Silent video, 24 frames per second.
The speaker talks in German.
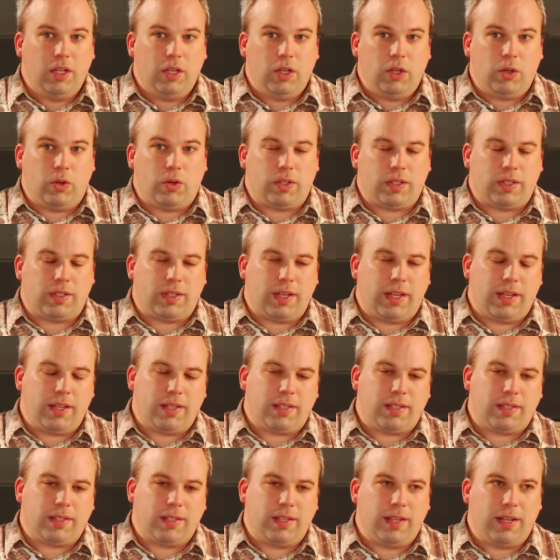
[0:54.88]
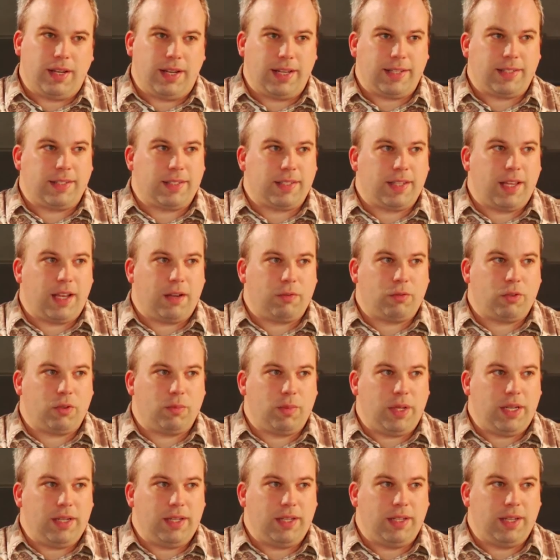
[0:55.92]
Und der ist letztes Jahr von
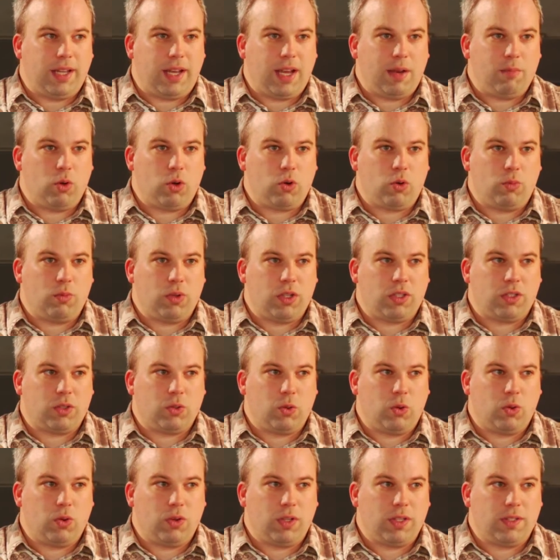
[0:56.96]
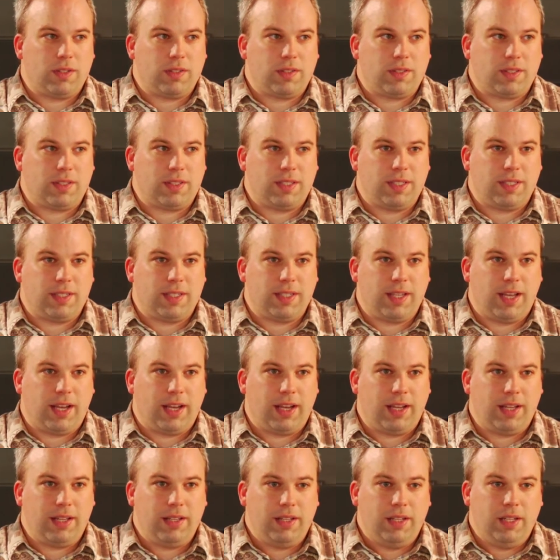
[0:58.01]
Berlin nach Hamburg umgezogen, ins
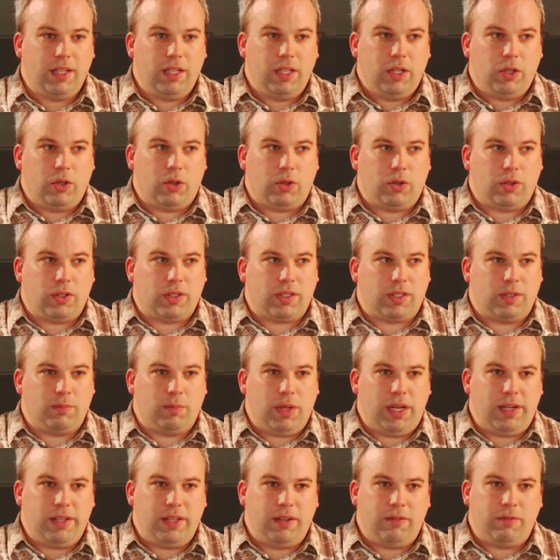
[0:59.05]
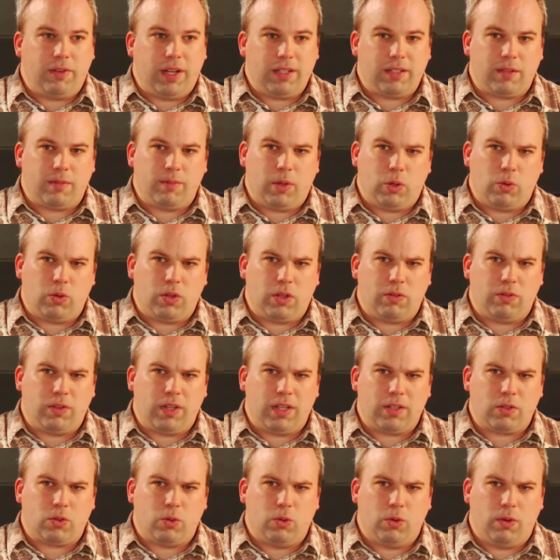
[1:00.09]
CCH. Und in Berlin waren es immer
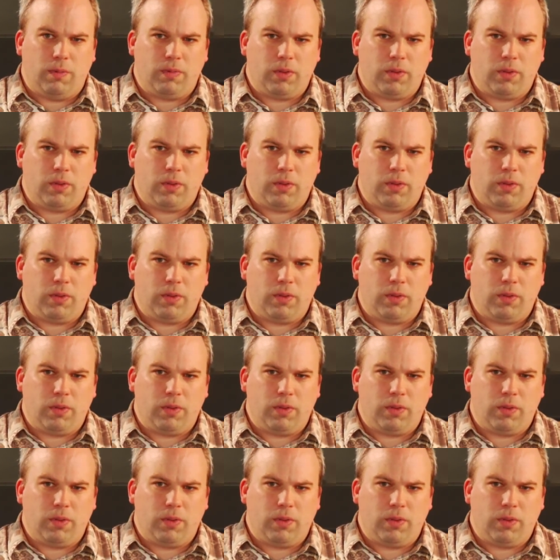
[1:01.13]
ungefähr so